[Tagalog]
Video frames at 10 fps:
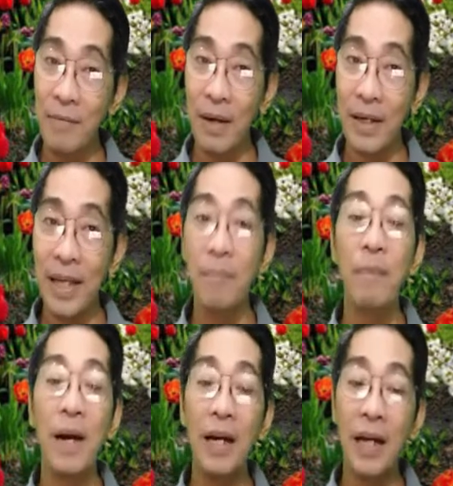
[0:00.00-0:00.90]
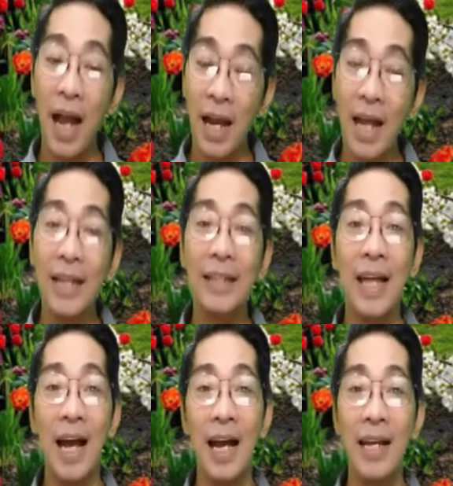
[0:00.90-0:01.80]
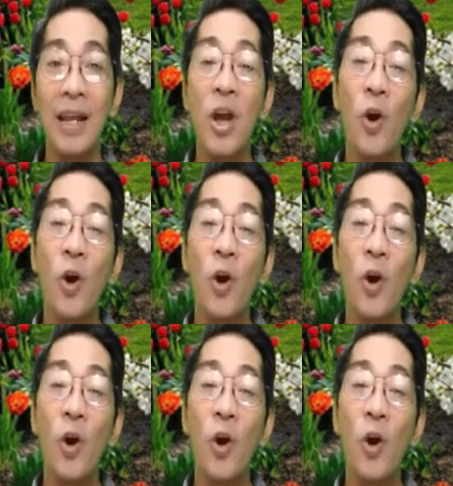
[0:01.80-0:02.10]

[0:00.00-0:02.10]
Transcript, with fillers: maging pagkakakitaan